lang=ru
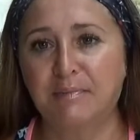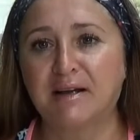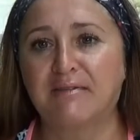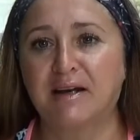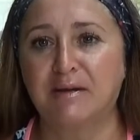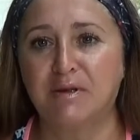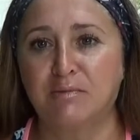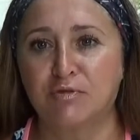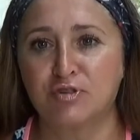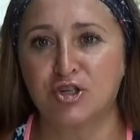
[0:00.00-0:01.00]
поговорим
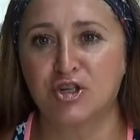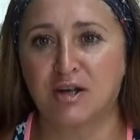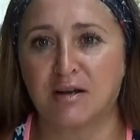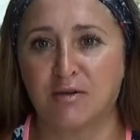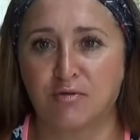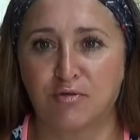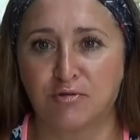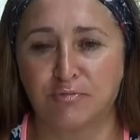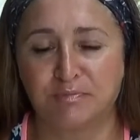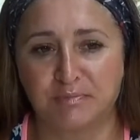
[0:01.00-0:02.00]
немножечко
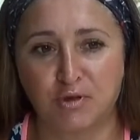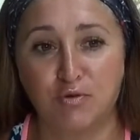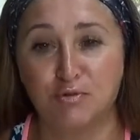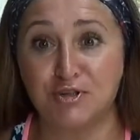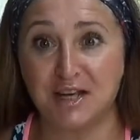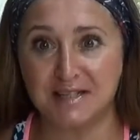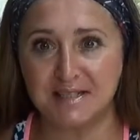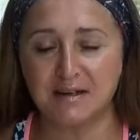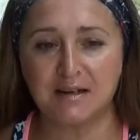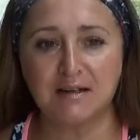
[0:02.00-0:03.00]
о, об
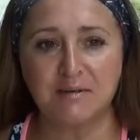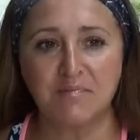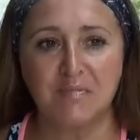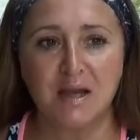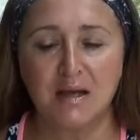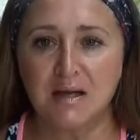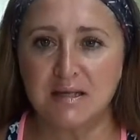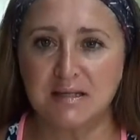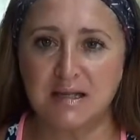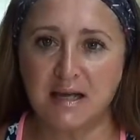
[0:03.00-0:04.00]
участниках.
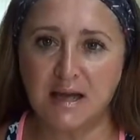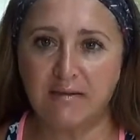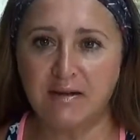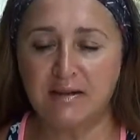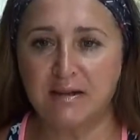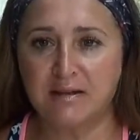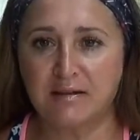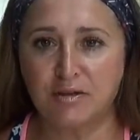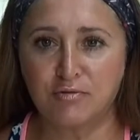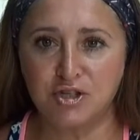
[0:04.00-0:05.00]
Заявлено
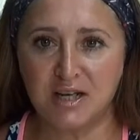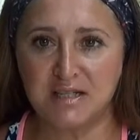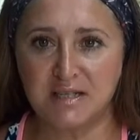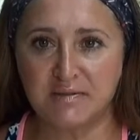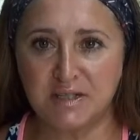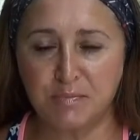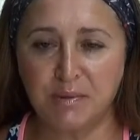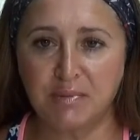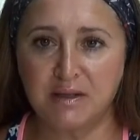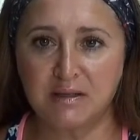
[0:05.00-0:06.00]
на участие в СП
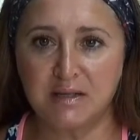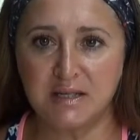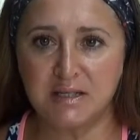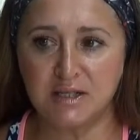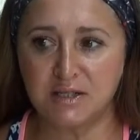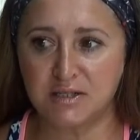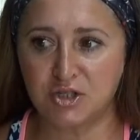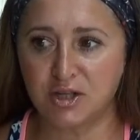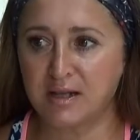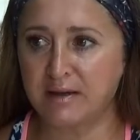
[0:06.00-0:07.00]
было 30
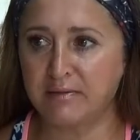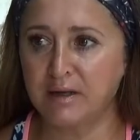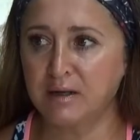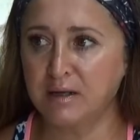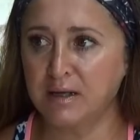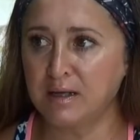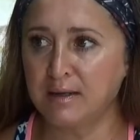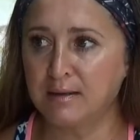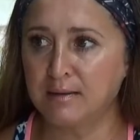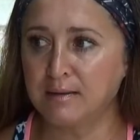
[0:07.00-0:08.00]
человек
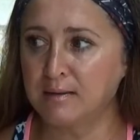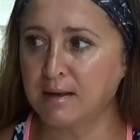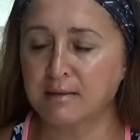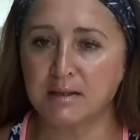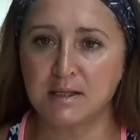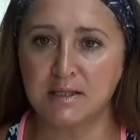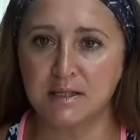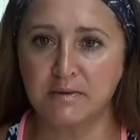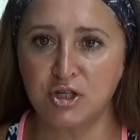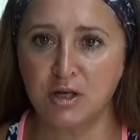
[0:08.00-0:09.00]
и некоторые
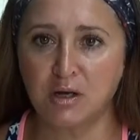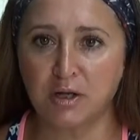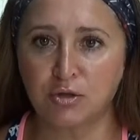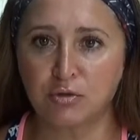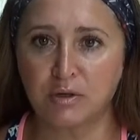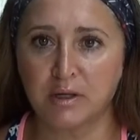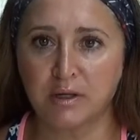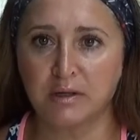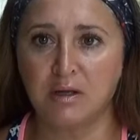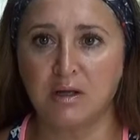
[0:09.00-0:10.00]
девочки,
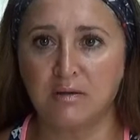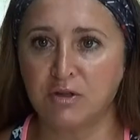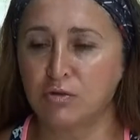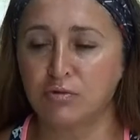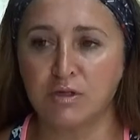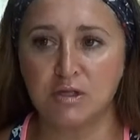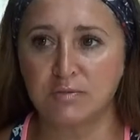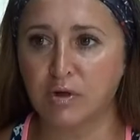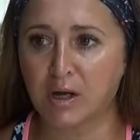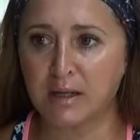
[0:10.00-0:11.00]
которые не ведут ни
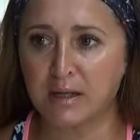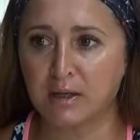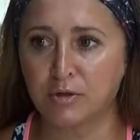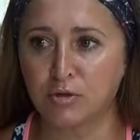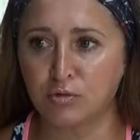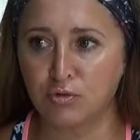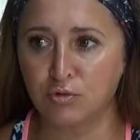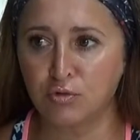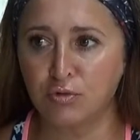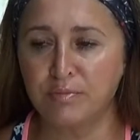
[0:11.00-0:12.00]
свой канал на
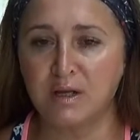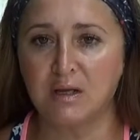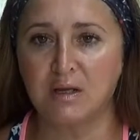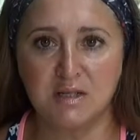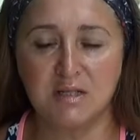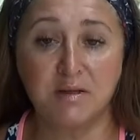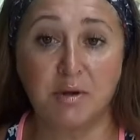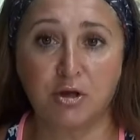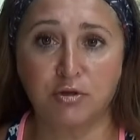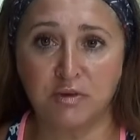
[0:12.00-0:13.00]
ютубе, не, не
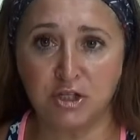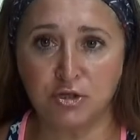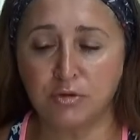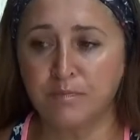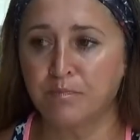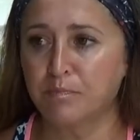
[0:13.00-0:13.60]
снимают видео,